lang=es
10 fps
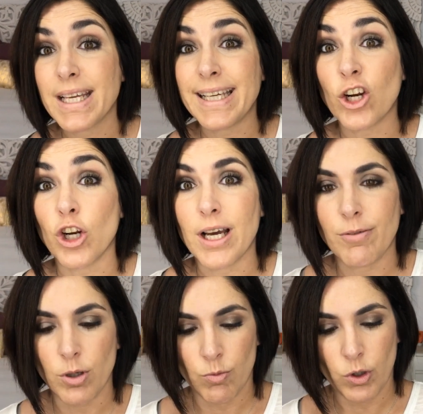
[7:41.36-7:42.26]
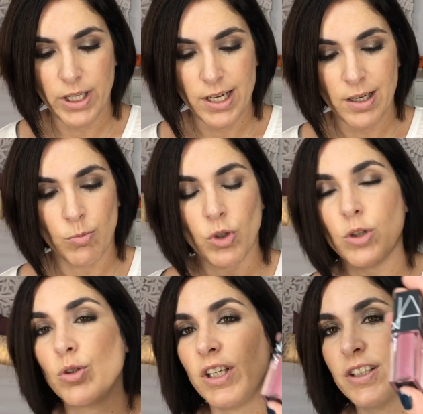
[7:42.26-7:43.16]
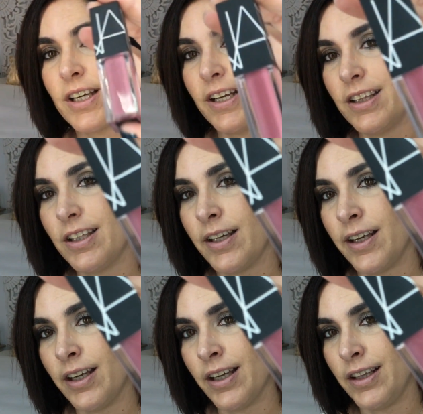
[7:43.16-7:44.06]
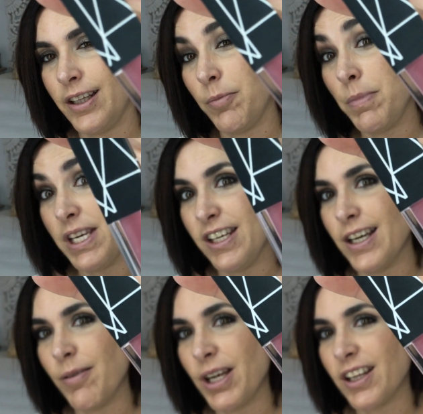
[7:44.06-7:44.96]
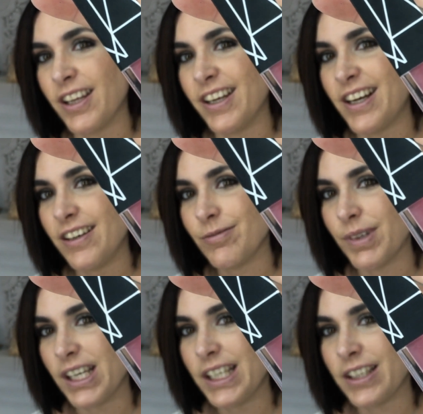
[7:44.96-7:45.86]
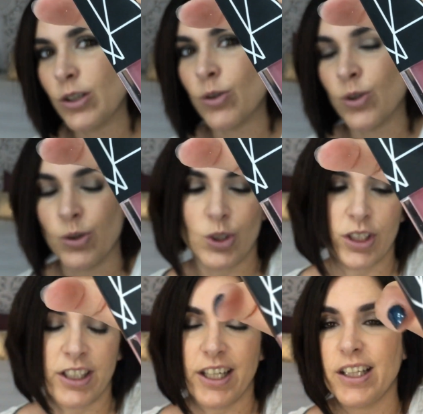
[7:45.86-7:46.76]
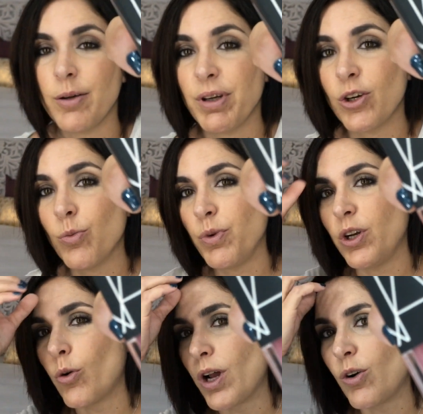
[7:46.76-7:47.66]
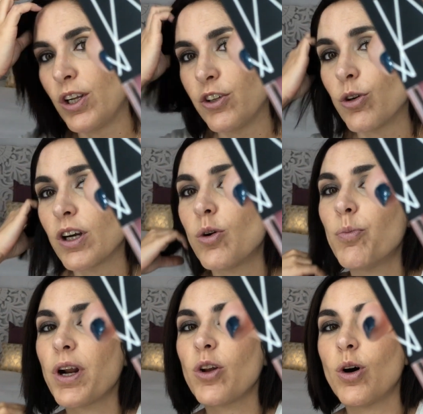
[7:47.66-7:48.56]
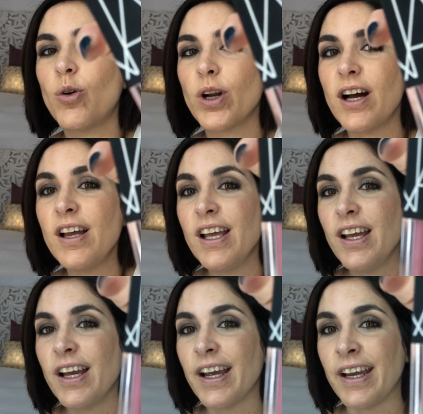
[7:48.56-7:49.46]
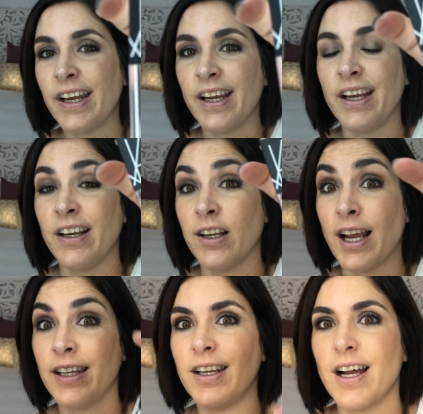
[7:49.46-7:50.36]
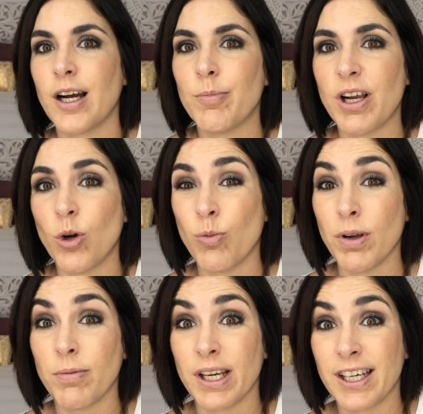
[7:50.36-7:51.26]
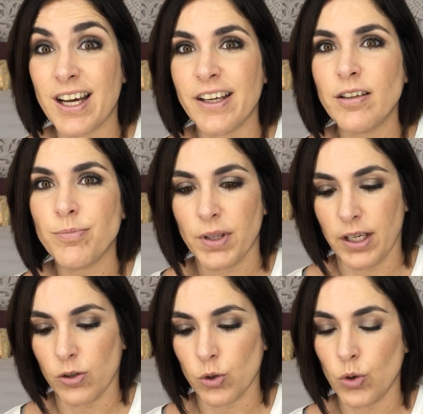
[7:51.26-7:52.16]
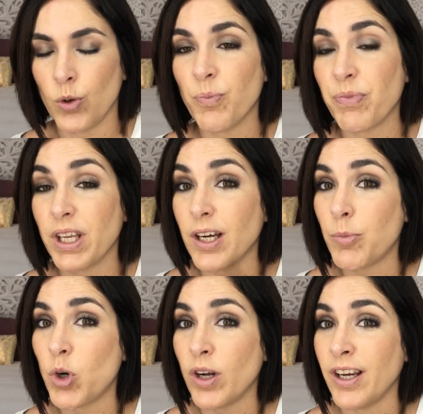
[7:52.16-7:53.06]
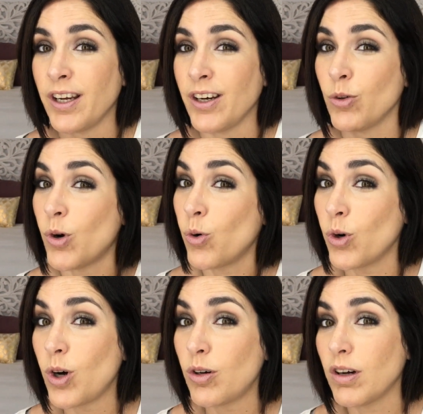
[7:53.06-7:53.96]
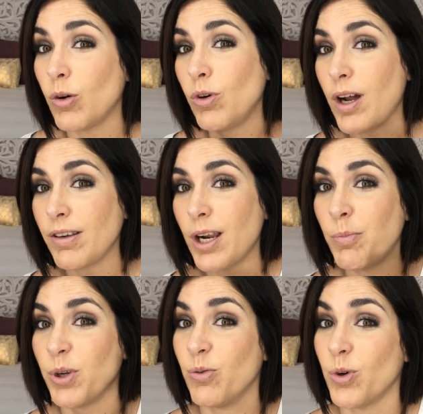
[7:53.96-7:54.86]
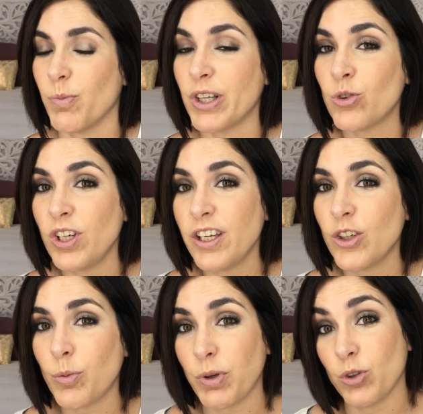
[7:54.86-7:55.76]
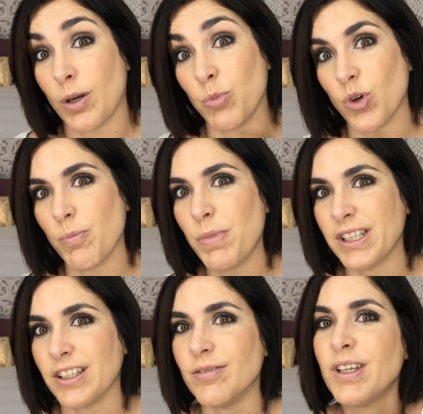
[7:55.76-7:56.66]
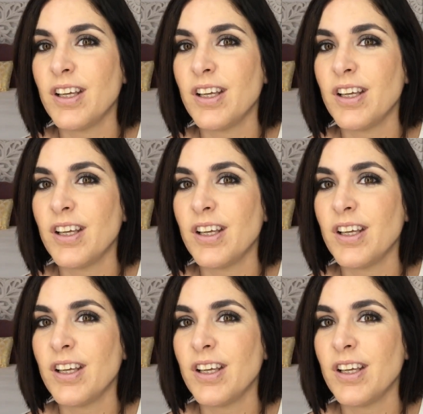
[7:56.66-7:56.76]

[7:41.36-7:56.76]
Y en los labios voy a, voy a utilizar este, este mini labial de NAR, ¿vale? Que lo, tendréis también en un vídeo, en una colección que he comprado ahora, eh, es de la gama los Velvet Glide, que son, digamos, eh, no un gloss, es un labial, pero formato líquido, pero tampoco es mate.